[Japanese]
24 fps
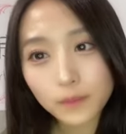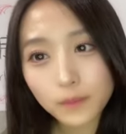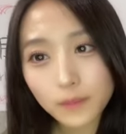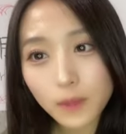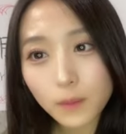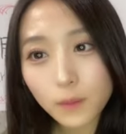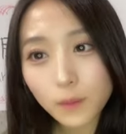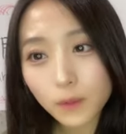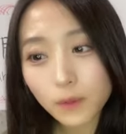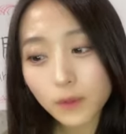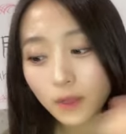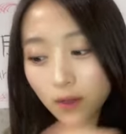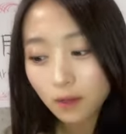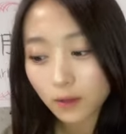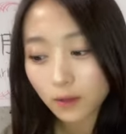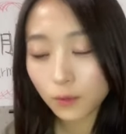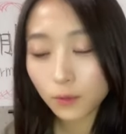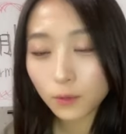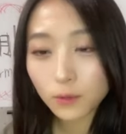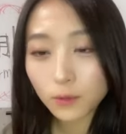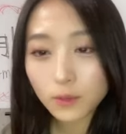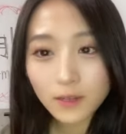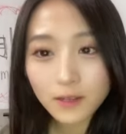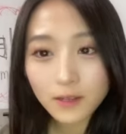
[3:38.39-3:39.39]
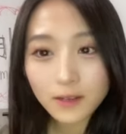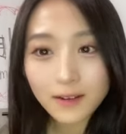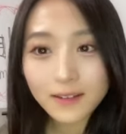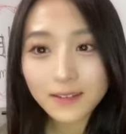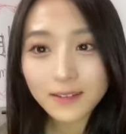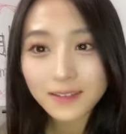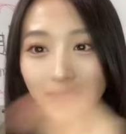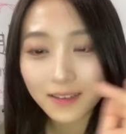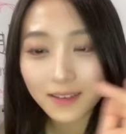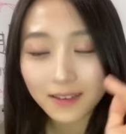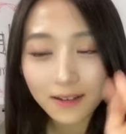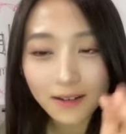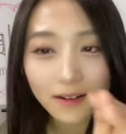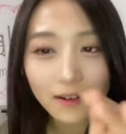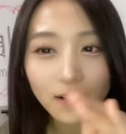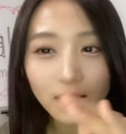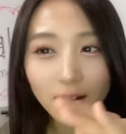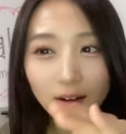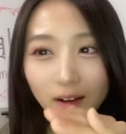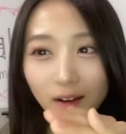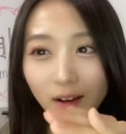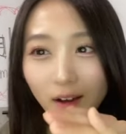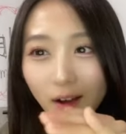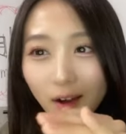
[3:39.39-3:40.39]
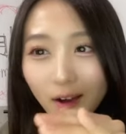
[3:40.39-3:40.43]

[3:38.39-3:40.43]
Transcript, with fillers: でもなんか上下関係が